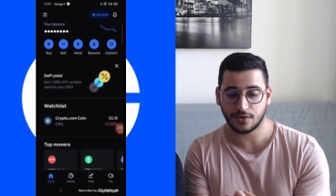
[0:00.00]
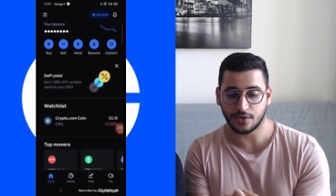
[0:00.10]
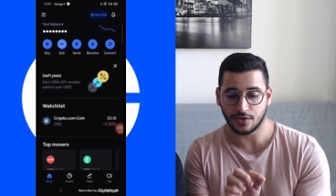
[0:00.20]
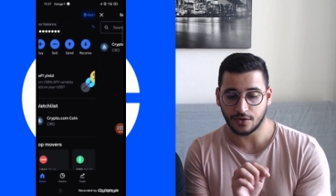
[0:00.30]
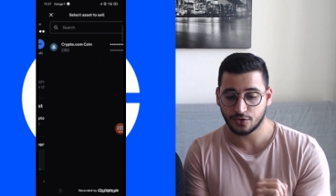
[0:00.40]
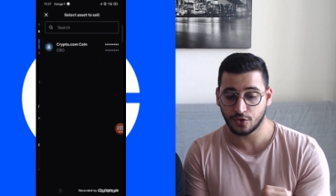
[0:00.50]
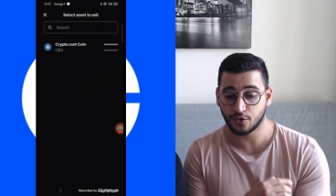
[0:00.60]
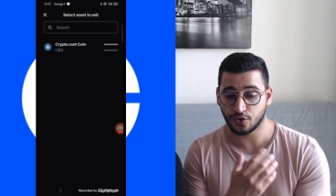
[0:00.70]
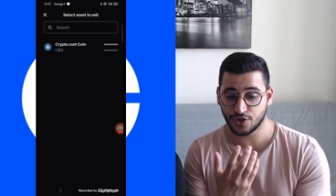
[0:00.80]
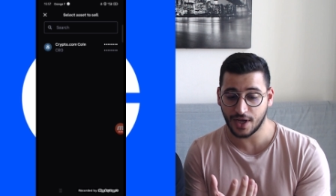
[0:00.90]
euh, ce
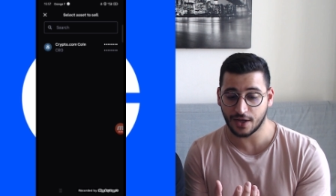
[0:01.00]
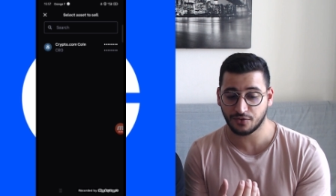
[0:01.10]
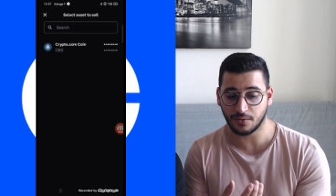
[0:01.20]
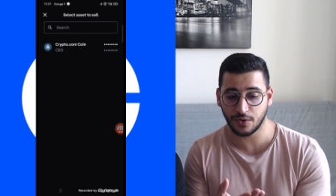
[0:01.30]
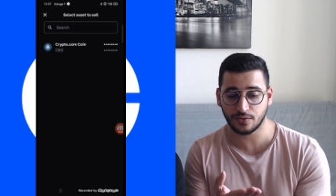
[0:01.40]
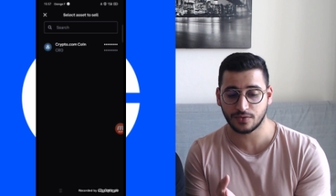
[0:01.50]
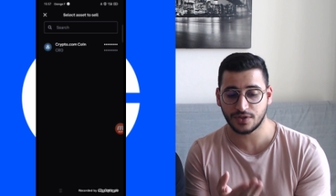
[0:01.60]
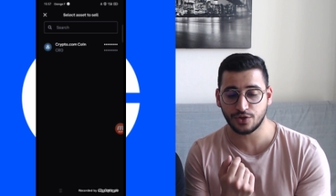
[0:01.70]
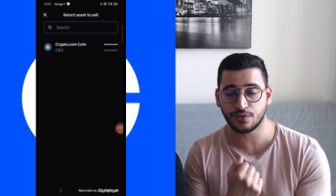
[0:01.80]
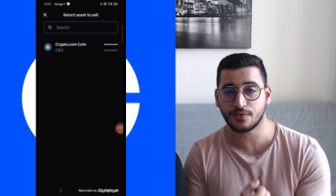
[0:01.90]
que j'ai actuellement, donc
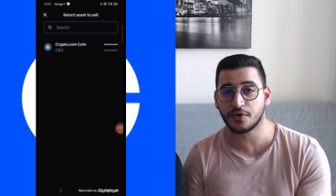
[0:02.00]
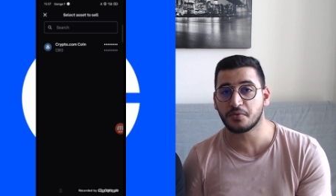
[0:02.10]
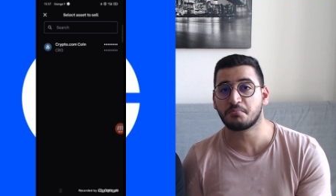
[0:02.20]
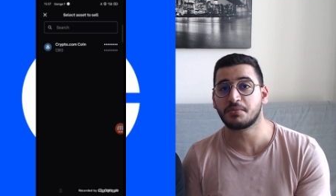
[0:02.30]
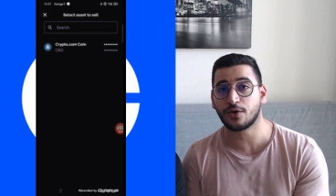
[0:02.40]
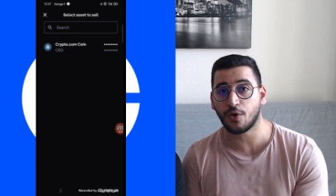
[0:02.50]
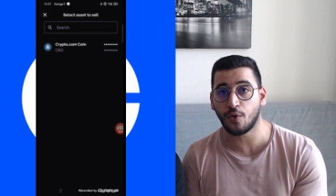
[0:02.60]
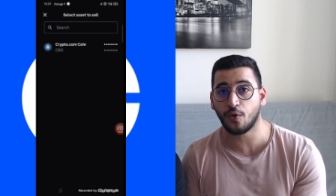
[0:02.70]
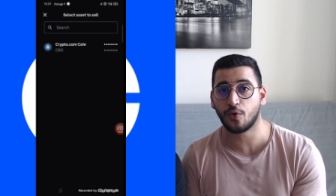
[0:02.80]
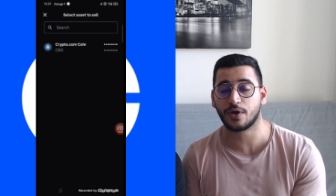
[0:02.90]
si je veux vendre mes
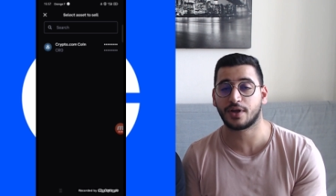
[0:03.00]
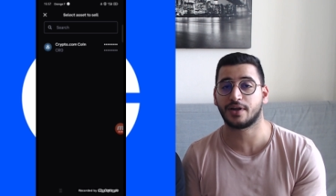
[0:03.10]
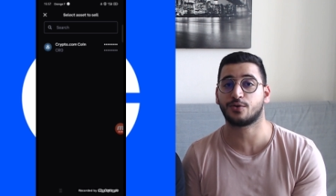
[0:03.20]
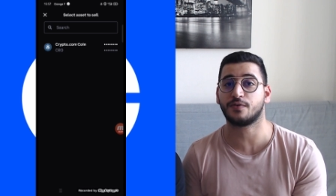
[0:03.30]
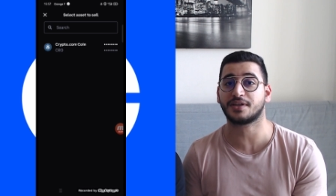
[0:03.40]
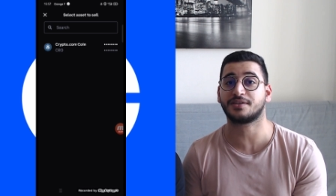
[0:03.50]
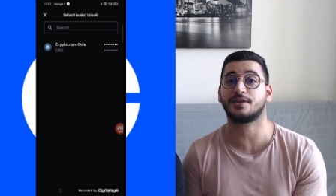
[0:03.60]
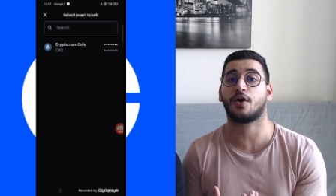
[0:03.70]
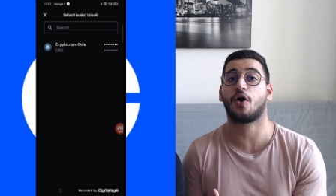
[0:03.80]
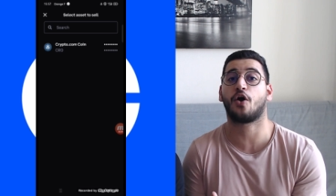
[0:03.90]
cro et les
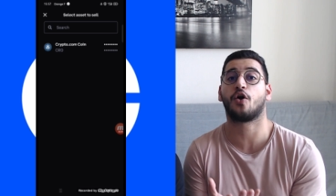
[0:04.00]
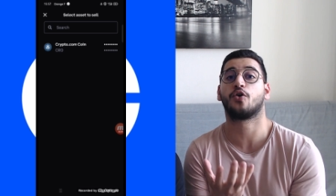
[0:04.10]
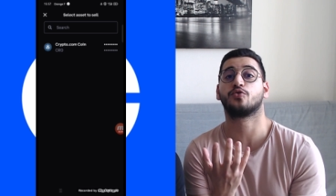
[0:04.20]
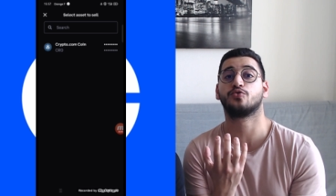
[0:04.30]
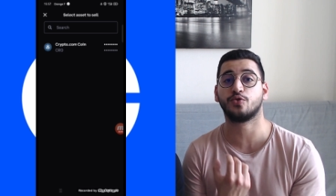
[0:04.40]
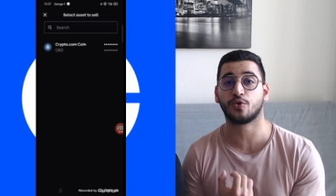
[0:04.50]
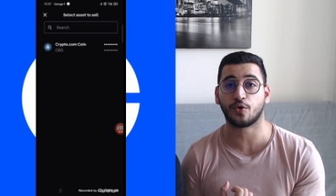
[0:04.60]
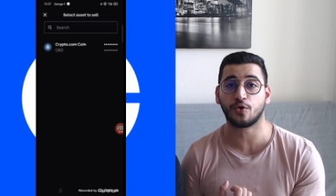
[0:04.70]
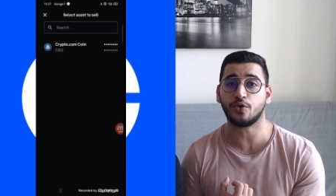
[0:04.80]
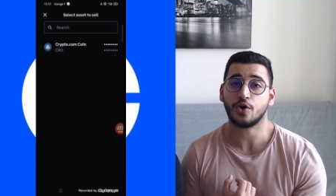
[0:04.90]
convertir en
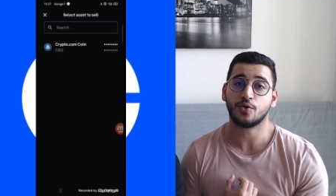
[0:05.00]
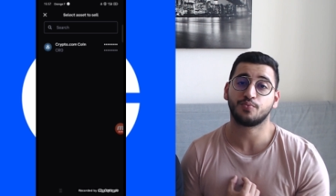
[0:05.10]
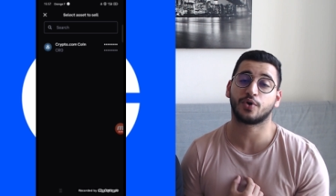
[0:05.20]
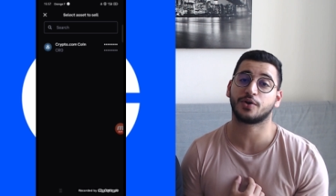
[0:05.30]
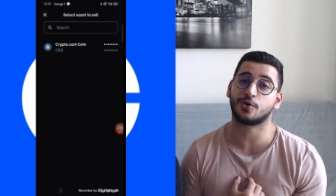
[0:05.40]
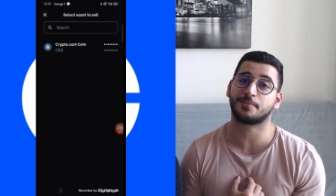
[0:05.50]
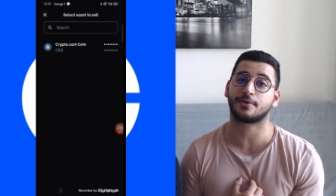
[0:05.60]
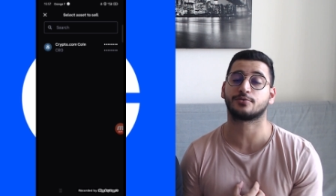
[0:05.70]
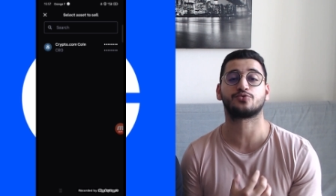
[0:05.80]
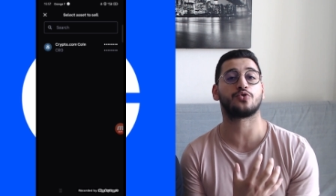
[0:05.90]
euros pour les reprendre sur